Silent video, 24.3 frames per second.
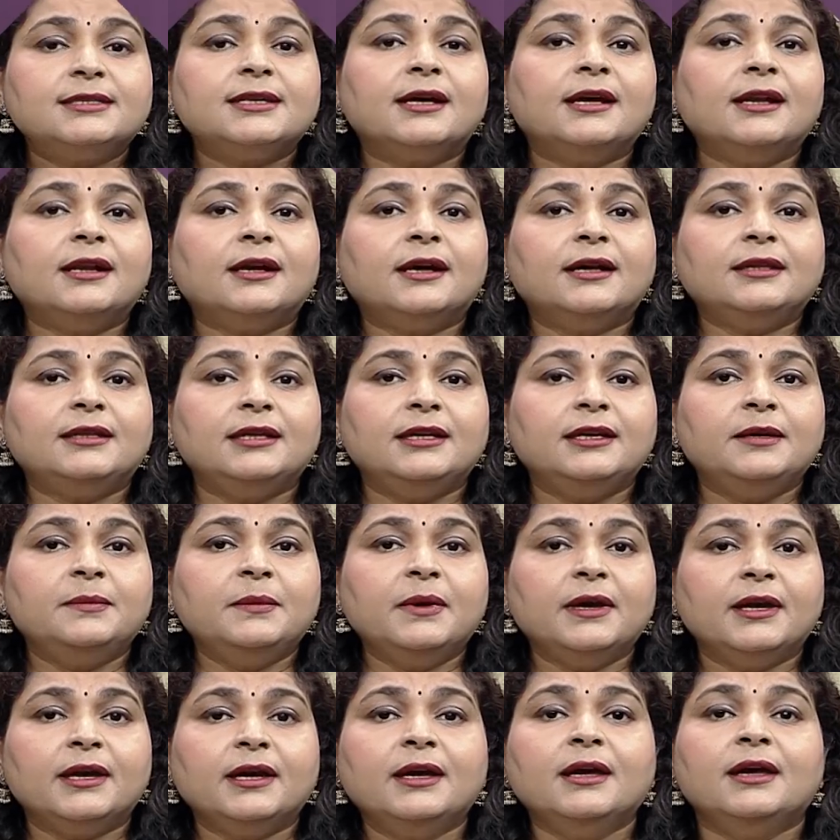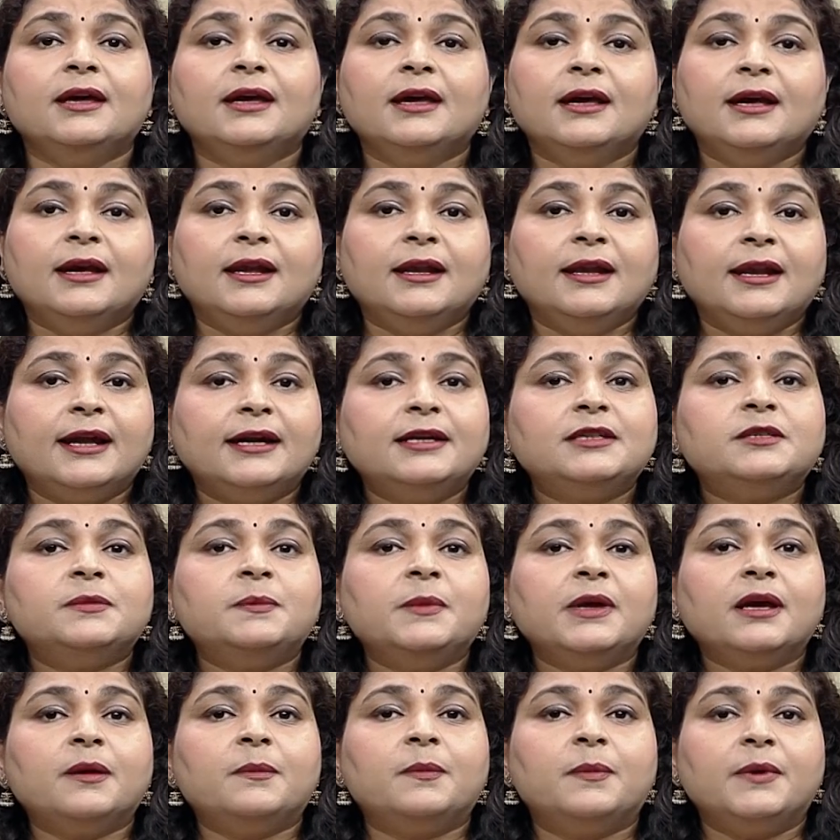इस साल का थीम है
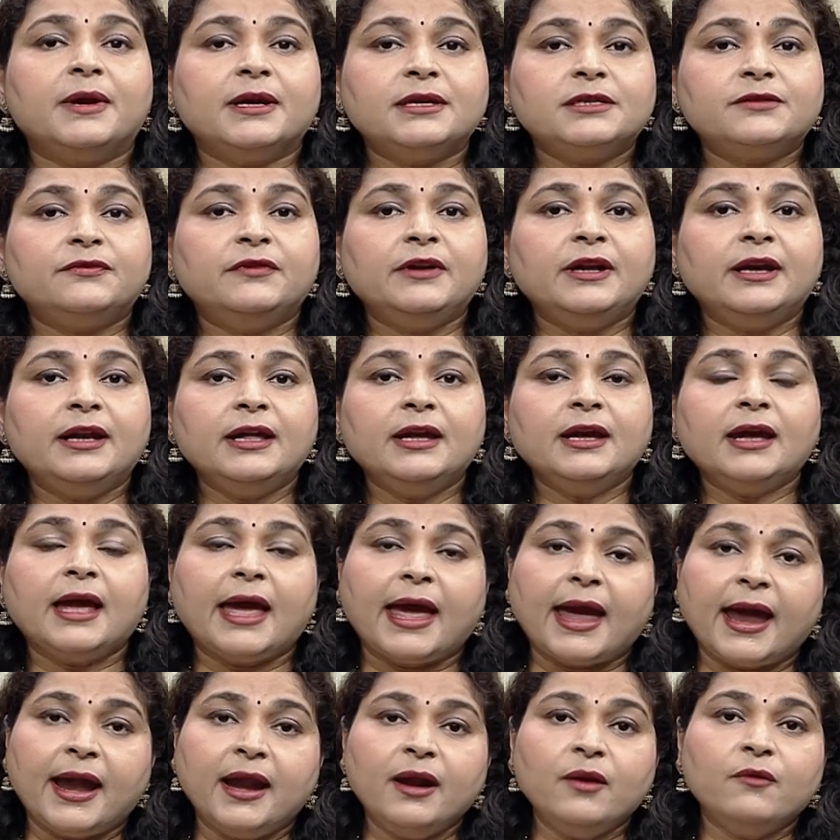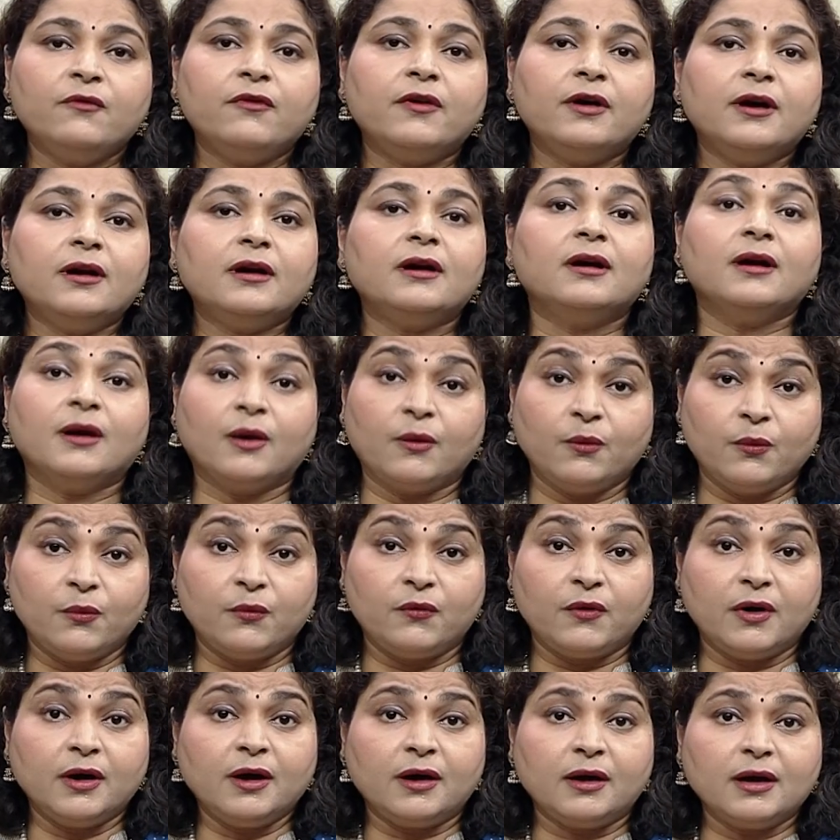लेट्स मेक ब्रेस्ट फीडिंग एंड वर्क
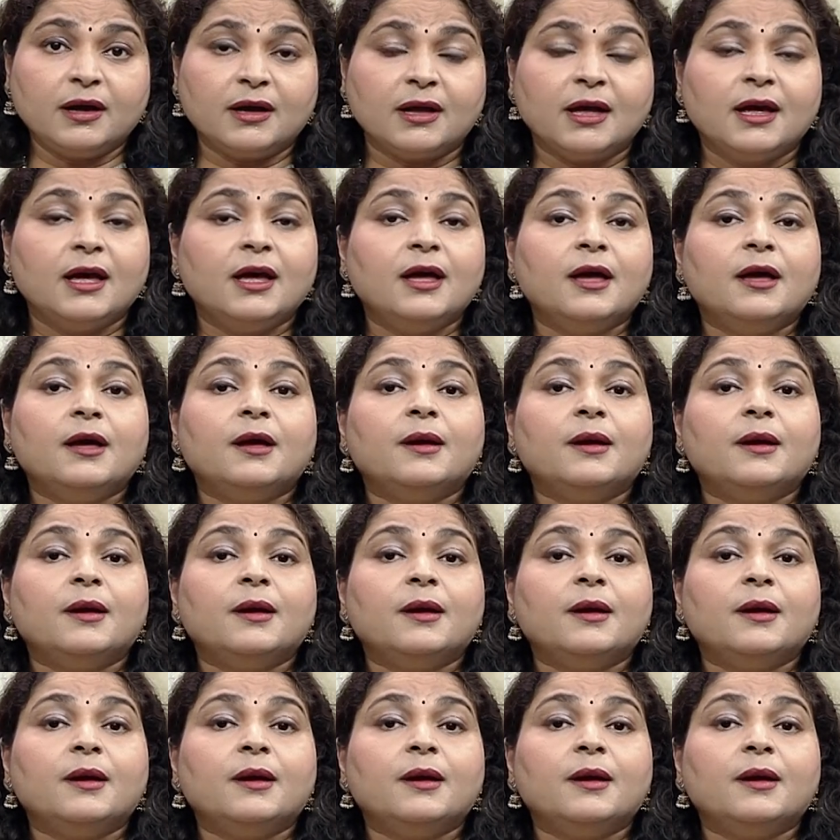वर्क